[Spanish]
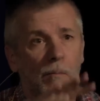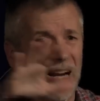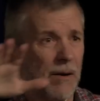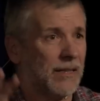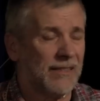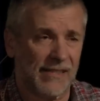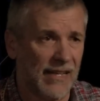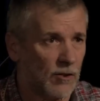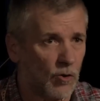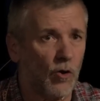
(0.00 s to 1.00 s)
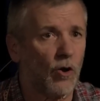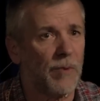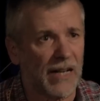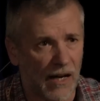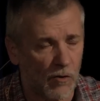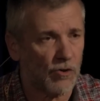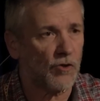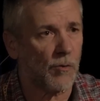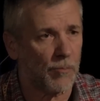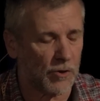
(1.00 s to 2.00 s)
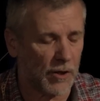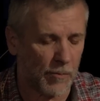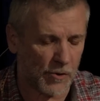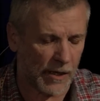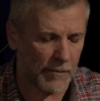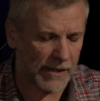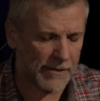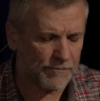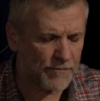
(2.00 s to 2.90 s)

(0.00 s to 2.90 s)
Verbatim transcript: para abastecer a todos los mercados y soportes posibles.